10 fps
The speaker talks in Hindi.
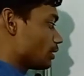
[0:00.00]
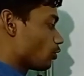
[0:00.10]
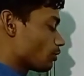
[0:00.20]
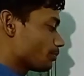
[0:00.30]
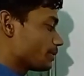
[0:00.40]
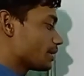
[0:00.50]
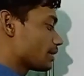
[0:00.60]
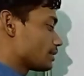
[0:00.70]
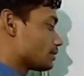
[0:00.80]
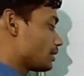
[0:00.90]
ये लोन
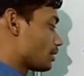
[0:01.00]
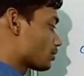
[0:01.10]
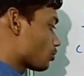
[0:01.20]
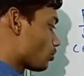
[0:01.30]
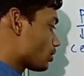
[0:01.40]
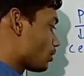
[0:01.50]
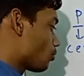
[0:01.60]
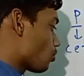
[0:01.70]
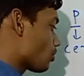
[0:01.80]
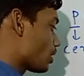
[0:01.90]
पेयर है तो इलेक्ट्रॉन का
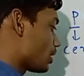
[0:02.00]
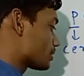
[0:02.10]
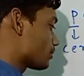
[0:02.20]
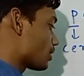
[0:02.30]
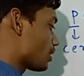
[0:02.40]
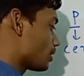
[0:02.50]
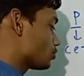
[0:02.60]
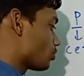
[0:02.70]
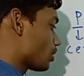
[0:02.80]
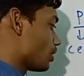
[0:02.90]
वो खासम
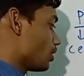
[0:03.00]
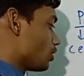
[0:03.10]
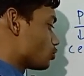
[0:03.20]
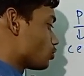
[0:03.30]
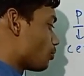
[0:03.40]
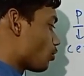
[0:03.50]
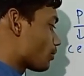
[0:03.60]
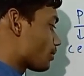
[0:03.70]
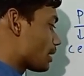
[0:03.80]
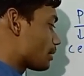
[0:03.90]
खास जोड़ा जो
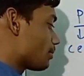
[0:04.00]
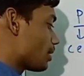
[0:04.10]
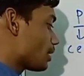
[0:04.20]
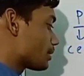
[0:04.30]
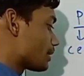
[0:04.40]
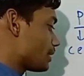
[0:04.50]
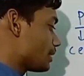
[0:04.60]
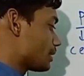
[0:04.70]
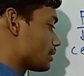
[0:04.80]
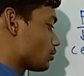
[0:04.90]
बॉन्ड बनाने में भाग
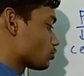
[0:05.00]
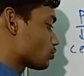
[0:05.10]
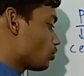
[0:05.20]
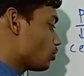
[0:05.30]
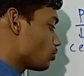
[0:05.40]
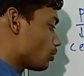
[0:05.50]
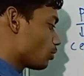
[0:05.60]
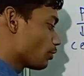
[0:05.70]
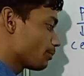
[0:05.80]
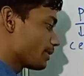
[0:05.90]
नहीं लेता उसको
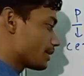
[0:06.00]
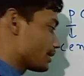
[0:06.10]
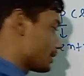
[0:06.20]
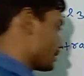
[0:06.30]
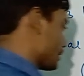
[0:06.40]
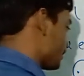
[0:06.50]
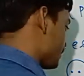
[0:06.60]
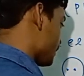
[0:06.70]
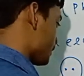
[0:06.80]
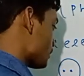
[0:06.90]
लोन पेयर कहते हैं